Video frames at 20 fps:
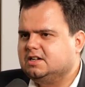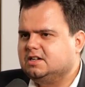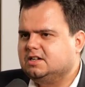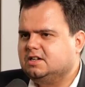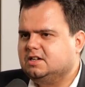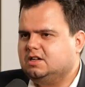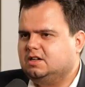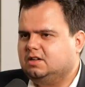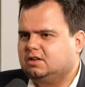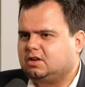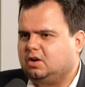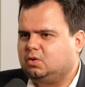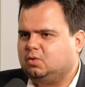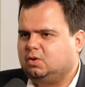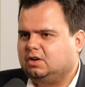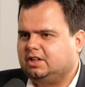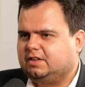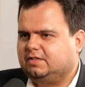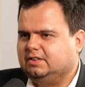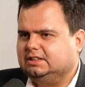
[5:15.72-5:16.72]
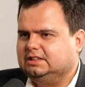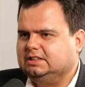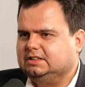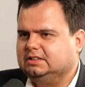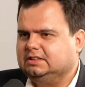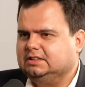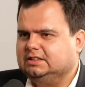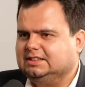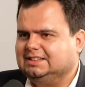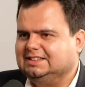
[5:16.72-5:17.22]
e, roku, a nawet tak.
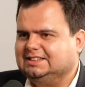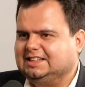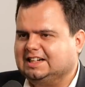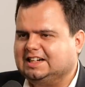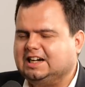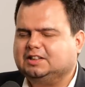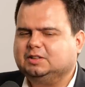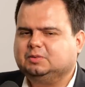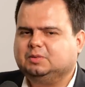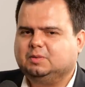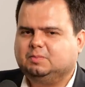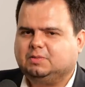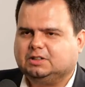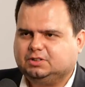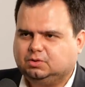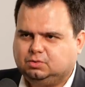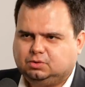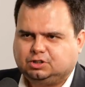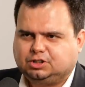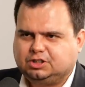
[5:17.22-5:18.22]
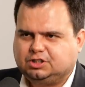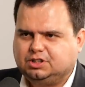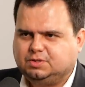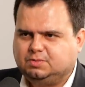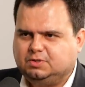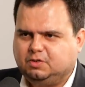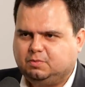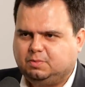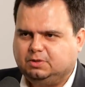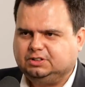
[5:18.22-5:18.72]
dekady, który bardzo dużo rzeczy
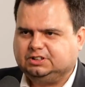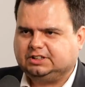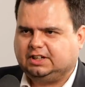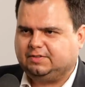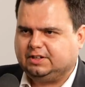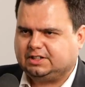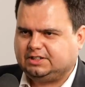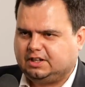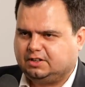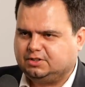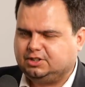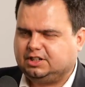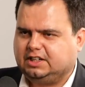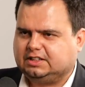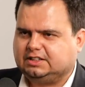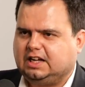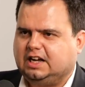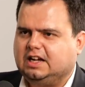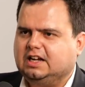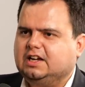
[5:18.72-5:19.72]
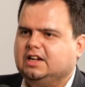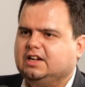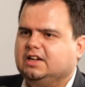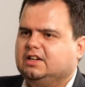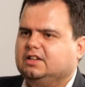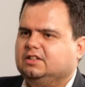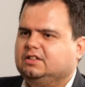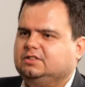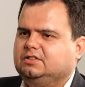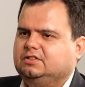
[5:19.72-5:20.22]
zmieni w Policji. Ale wracając, że jak na
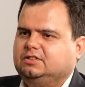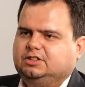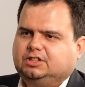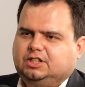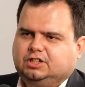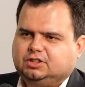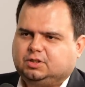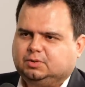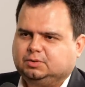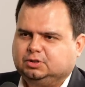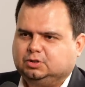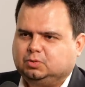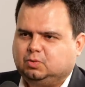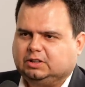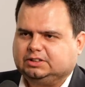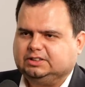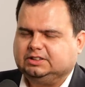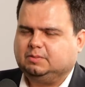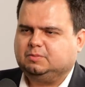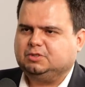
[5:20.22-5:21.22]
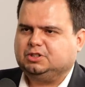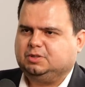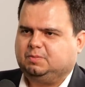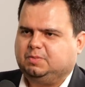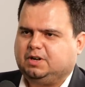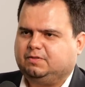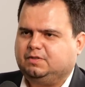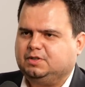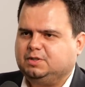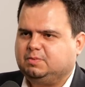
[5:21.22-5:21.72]
dzisiejszą sytuację, to myślę, że
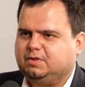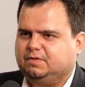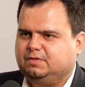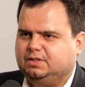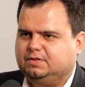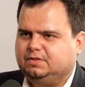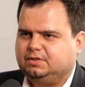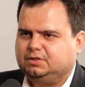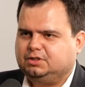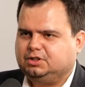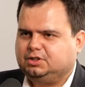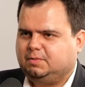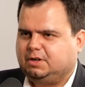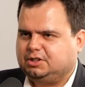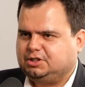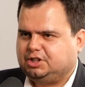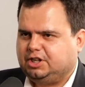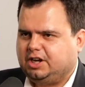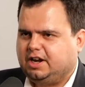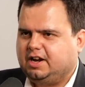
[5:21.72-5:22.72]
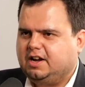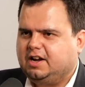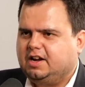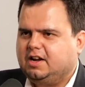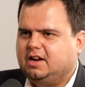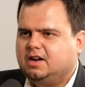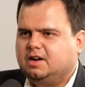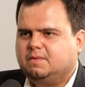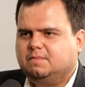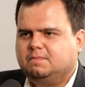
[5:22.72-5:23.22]
Prawo i Sprawiedliwość trzyma się
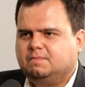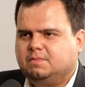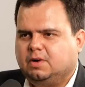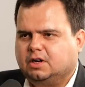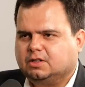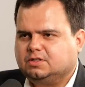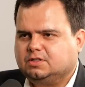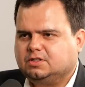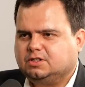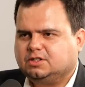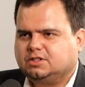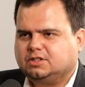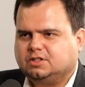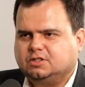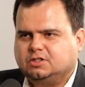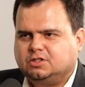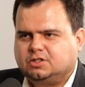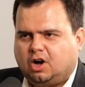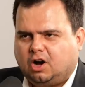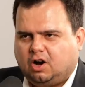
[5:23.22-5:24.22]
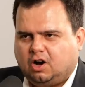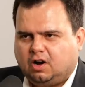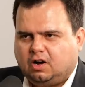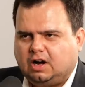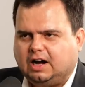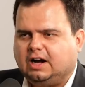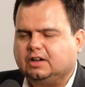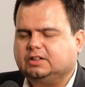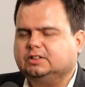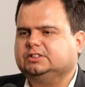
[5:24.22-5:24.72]

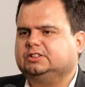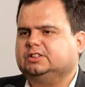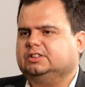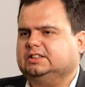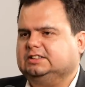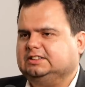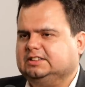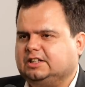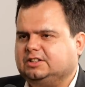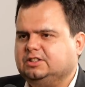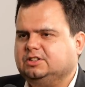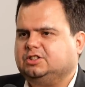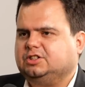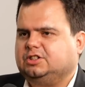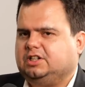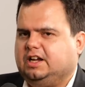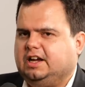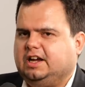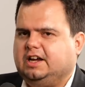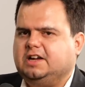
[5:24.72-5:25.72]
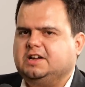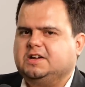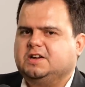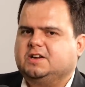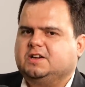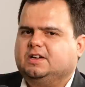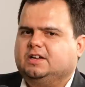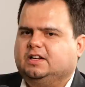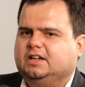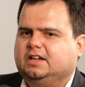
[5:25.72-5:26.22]
mocno, co nie znaczy, że
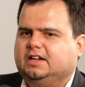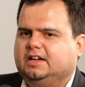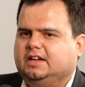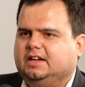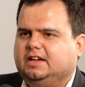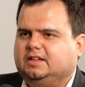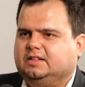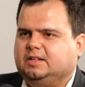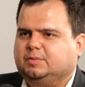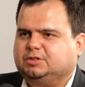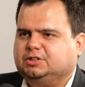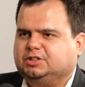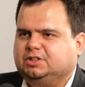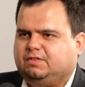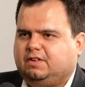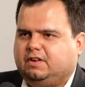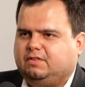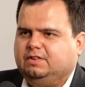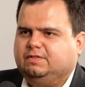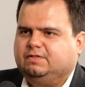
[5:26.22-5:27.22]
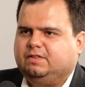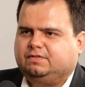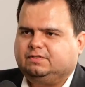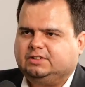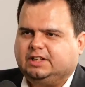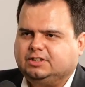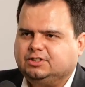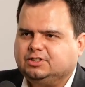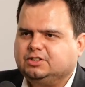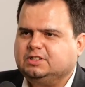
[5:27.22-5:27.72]
nie przeżywają i
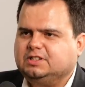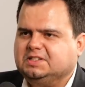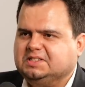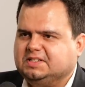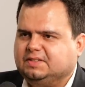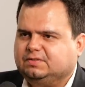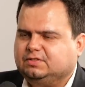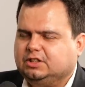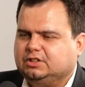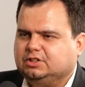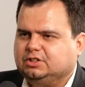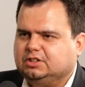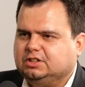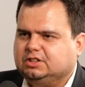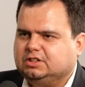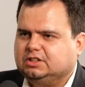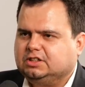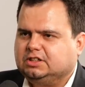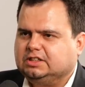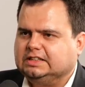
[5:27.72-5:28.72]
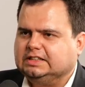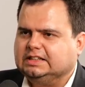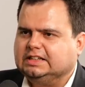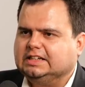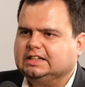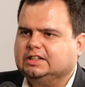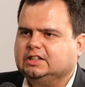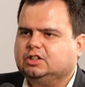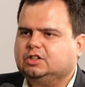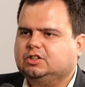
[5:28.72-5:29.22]
wewnętrznych, i zewnętrznych
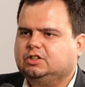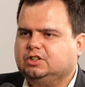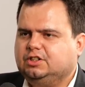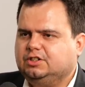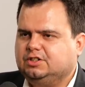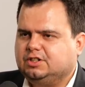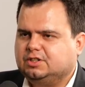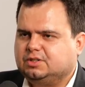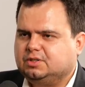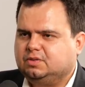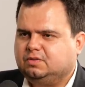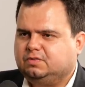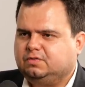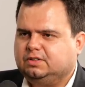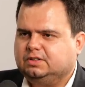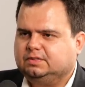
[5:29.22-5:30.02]
kryzysów.